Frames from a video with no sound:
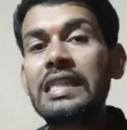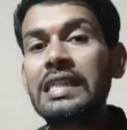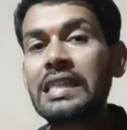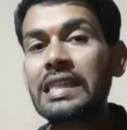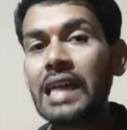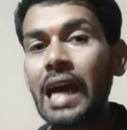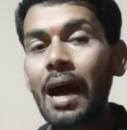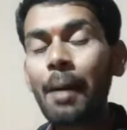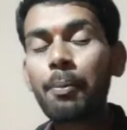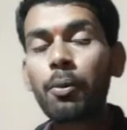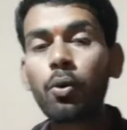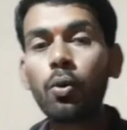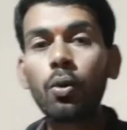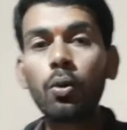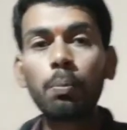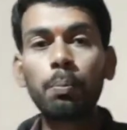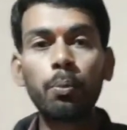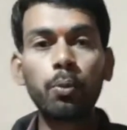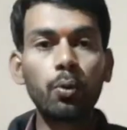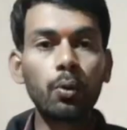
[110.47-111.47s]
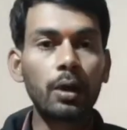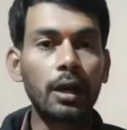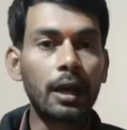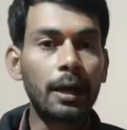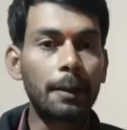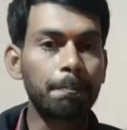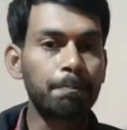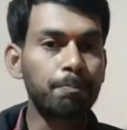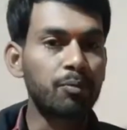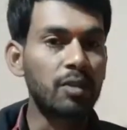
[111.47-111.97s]
कि आपको
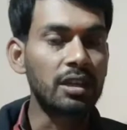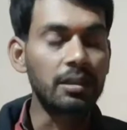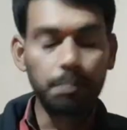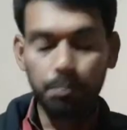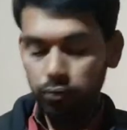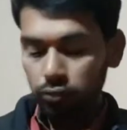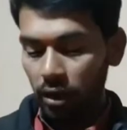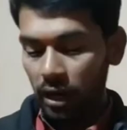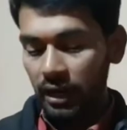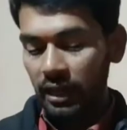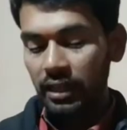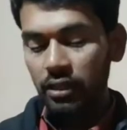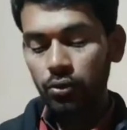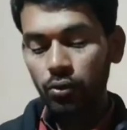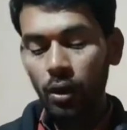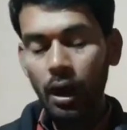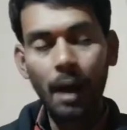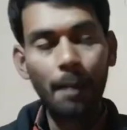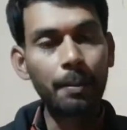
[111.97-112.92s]
जैसे पुराने जो